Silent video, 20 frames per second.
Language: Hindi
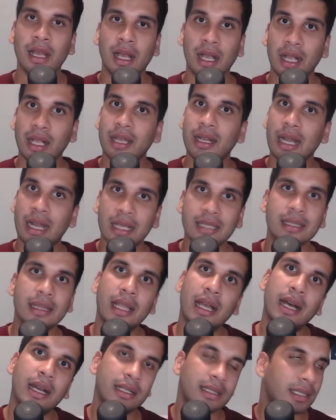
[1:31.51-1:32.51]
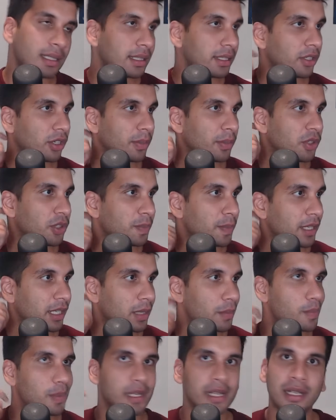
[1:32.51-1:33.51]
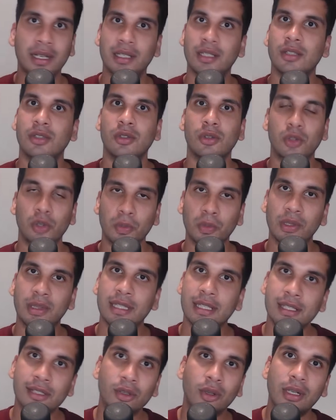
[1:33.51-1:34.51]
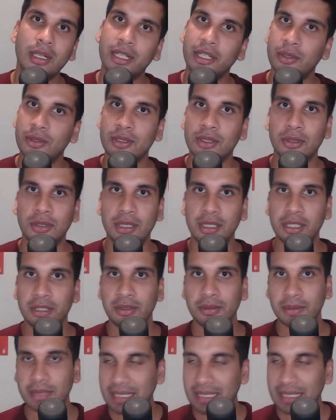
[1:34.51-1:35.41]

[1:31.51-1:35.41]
अगर आसन हार जाती और मैं उस पर कंप्लेन करता तो लोग बोलते सॉल्टी हो सॉल्टी हो